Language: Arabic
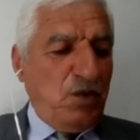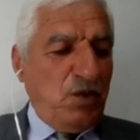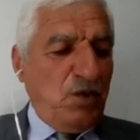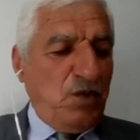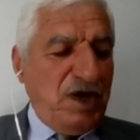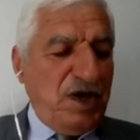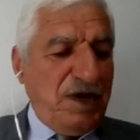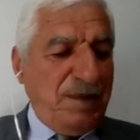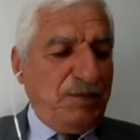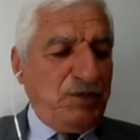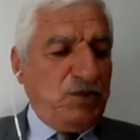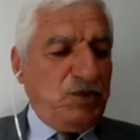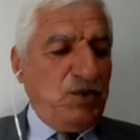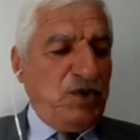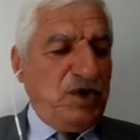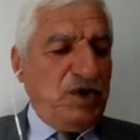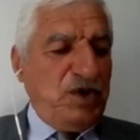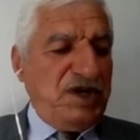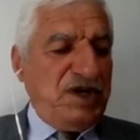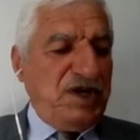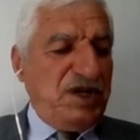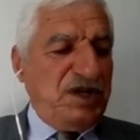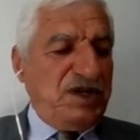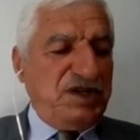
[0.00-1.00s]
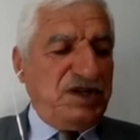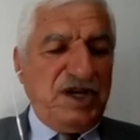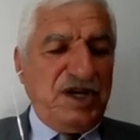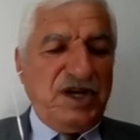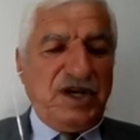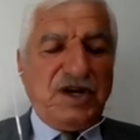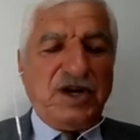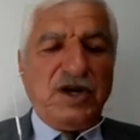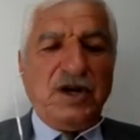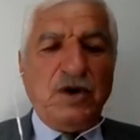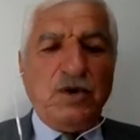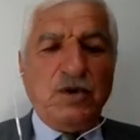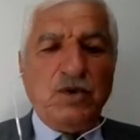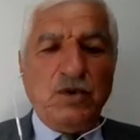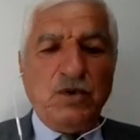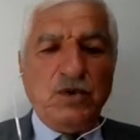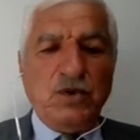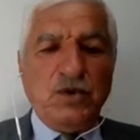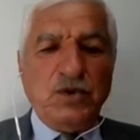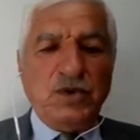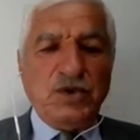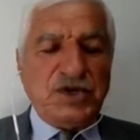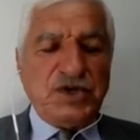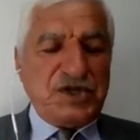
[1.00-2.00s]
ويبدو أن الدير
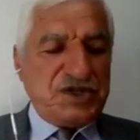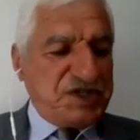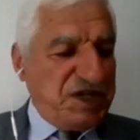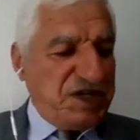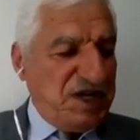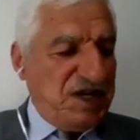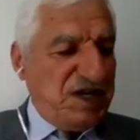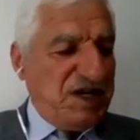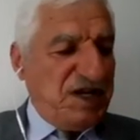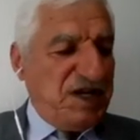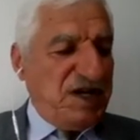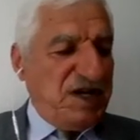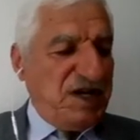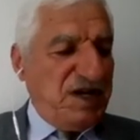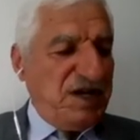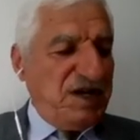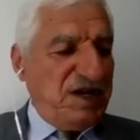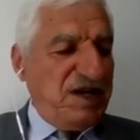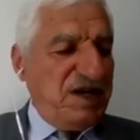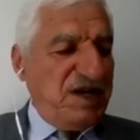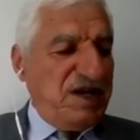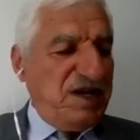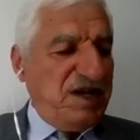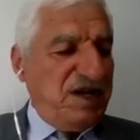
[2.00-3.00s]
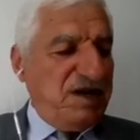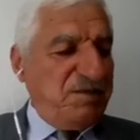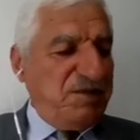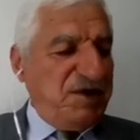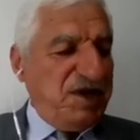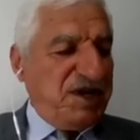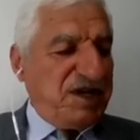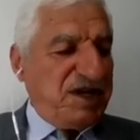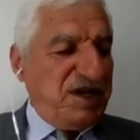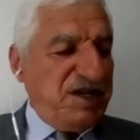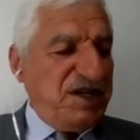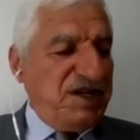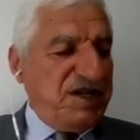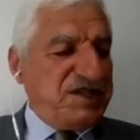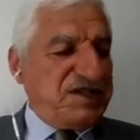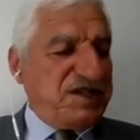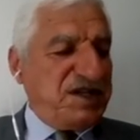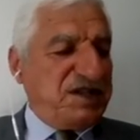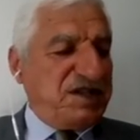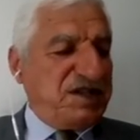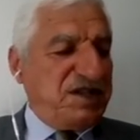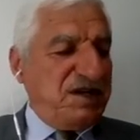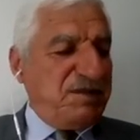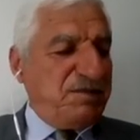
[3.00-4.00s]
له صلة
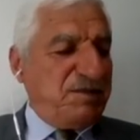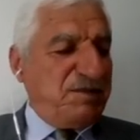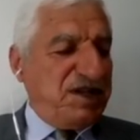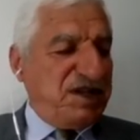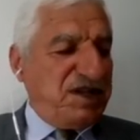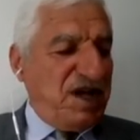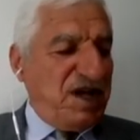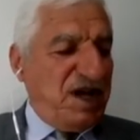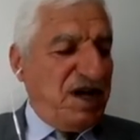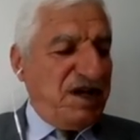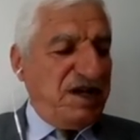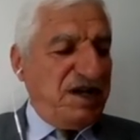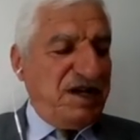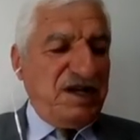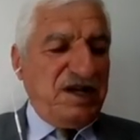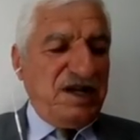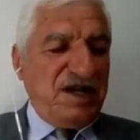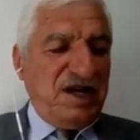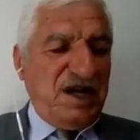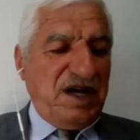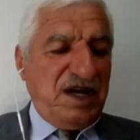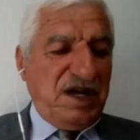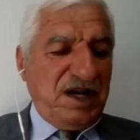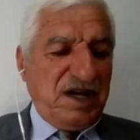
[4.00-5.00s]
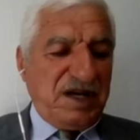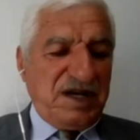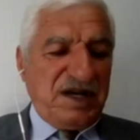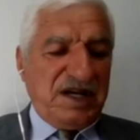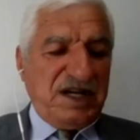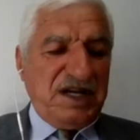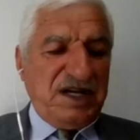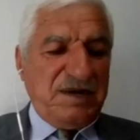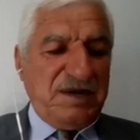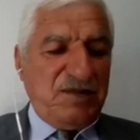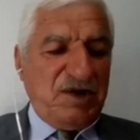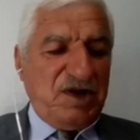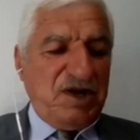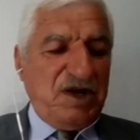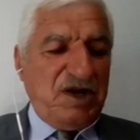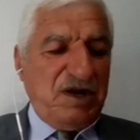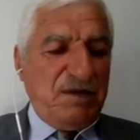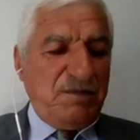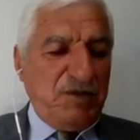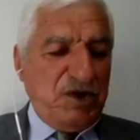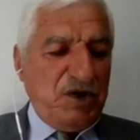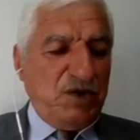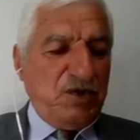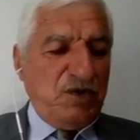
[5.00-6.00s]
بكنيسة المدائن
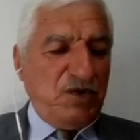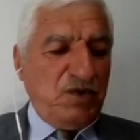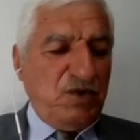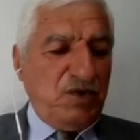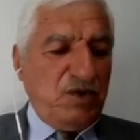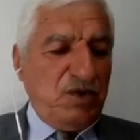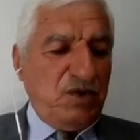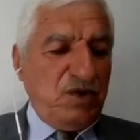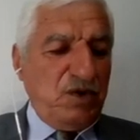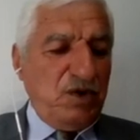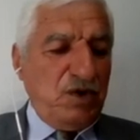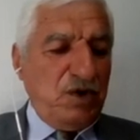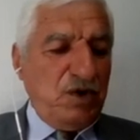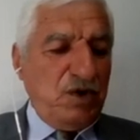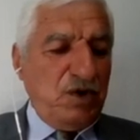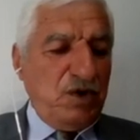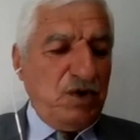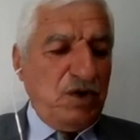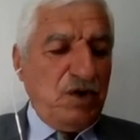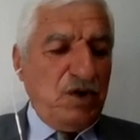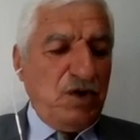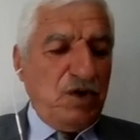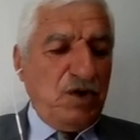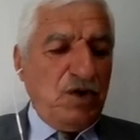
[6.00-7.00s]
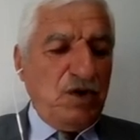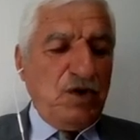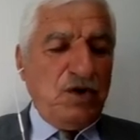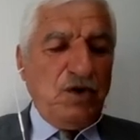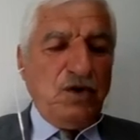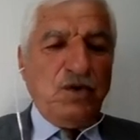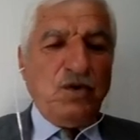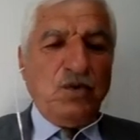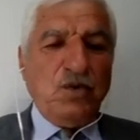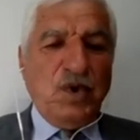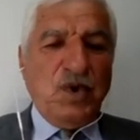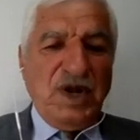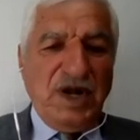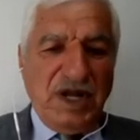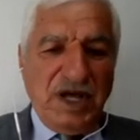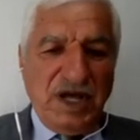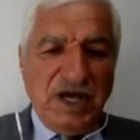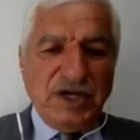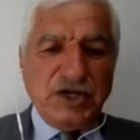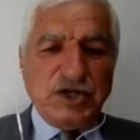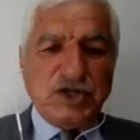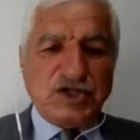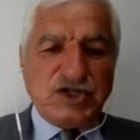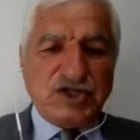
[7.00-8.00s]
القريبة منه
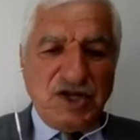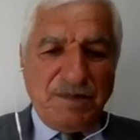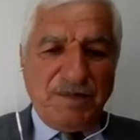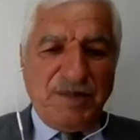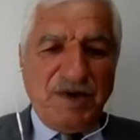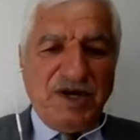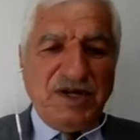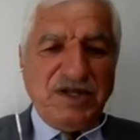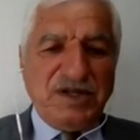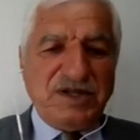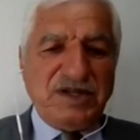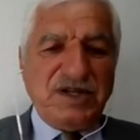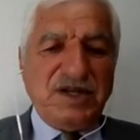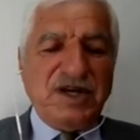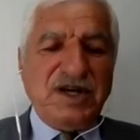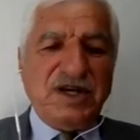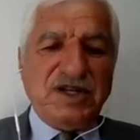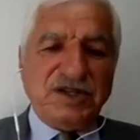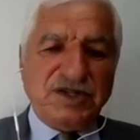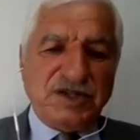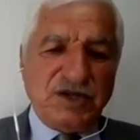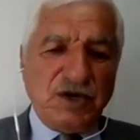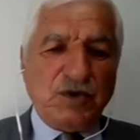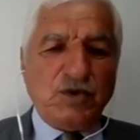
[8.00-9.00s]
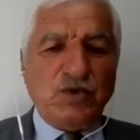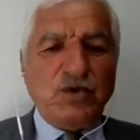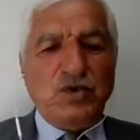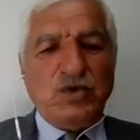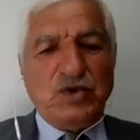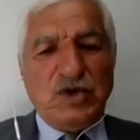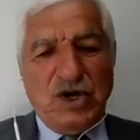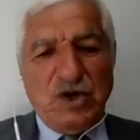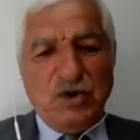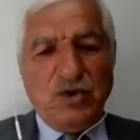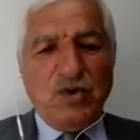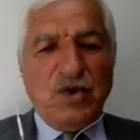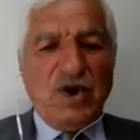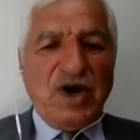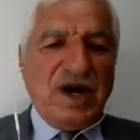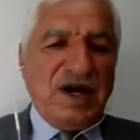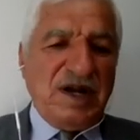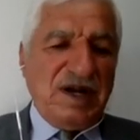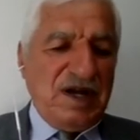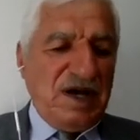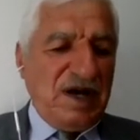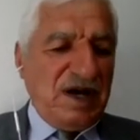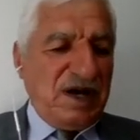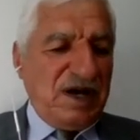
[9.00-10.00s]
ولا يستبعد أن تكون له
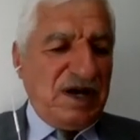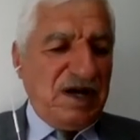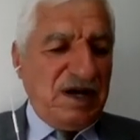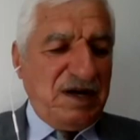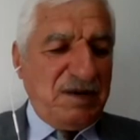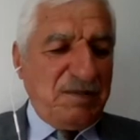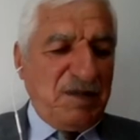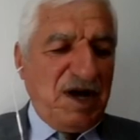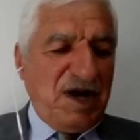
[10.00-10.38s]
علاقة